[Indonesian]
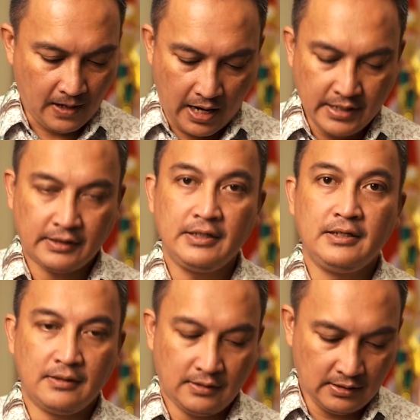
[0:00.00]
ayat
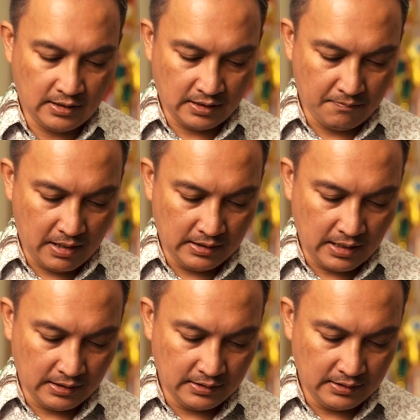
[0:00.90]
ini kita kembali
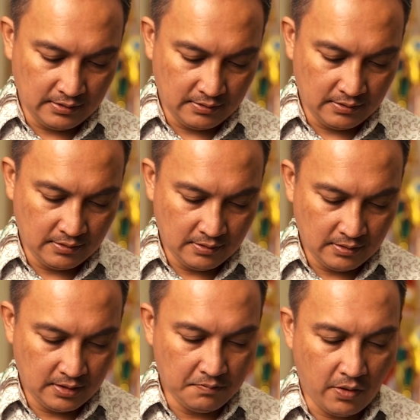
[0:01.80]
lagi
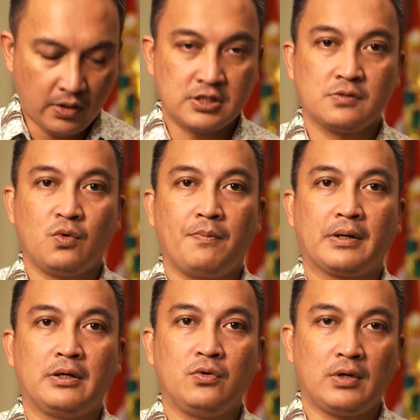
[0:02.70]
dibawa ke sebuah
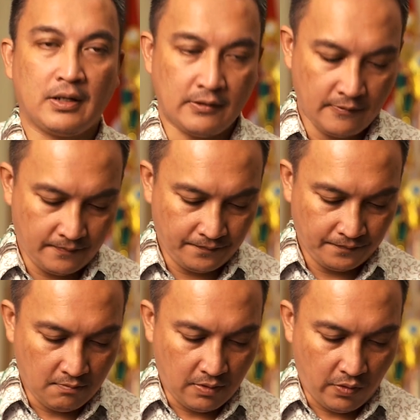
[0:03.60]
perenungan
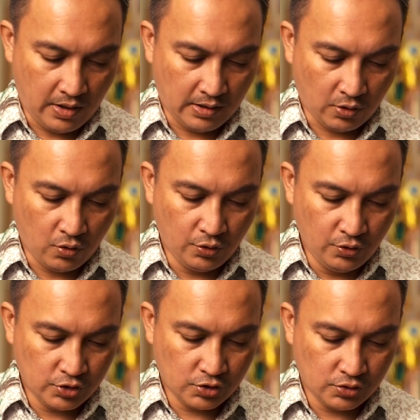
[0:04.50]
bahwa Roh
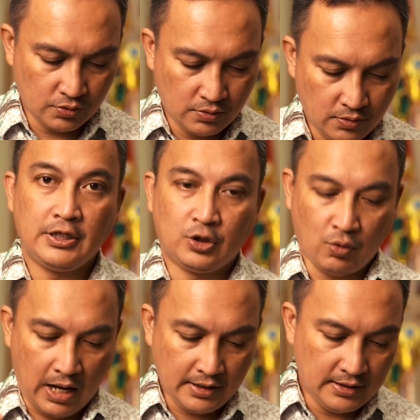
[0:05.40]
Kudus itu
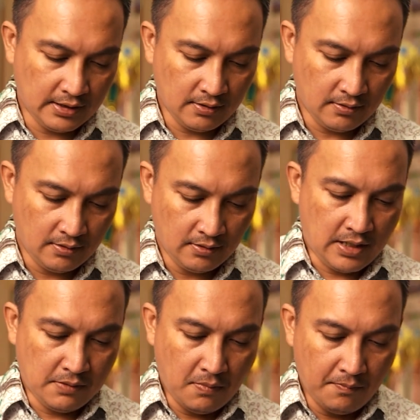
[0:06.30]
hadir
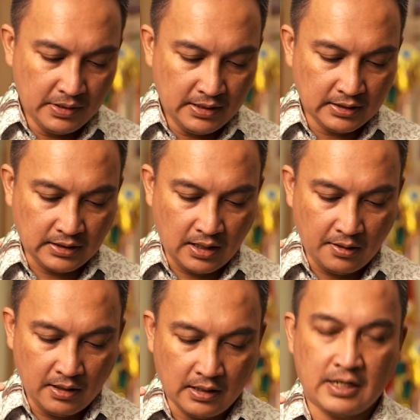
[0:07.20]
dan memberi
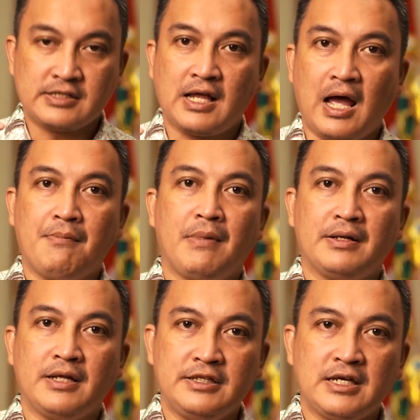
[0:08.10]
kita rasa
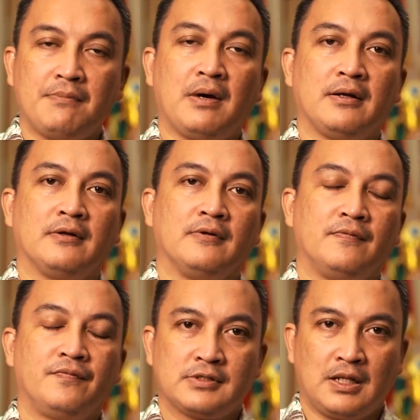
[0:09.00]
aman dan nyaman
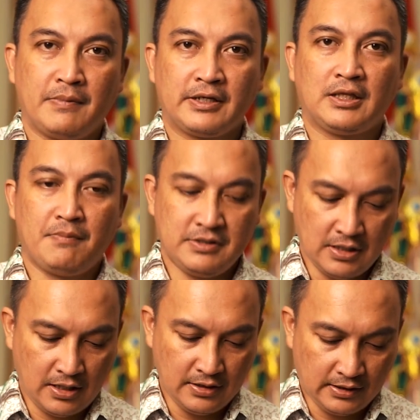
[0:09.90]
selama kita
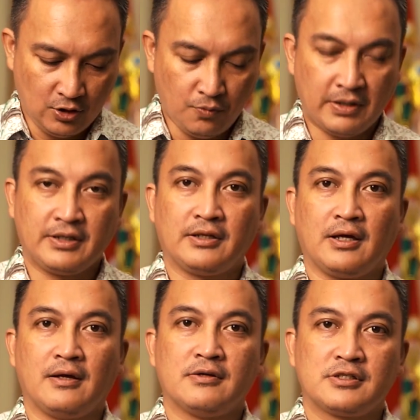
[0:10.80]
menjalani kehidupan
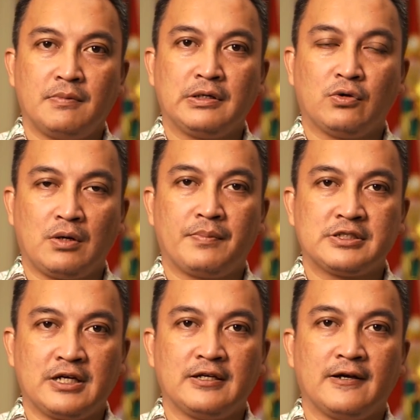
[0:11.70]
kita sebagai orang
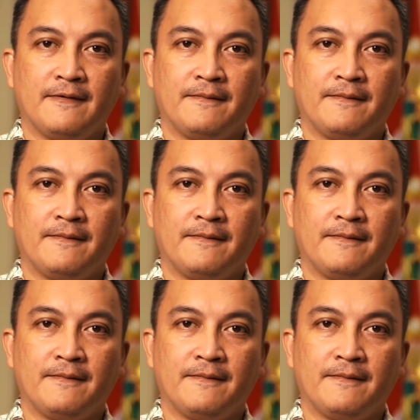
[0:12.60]
percaya.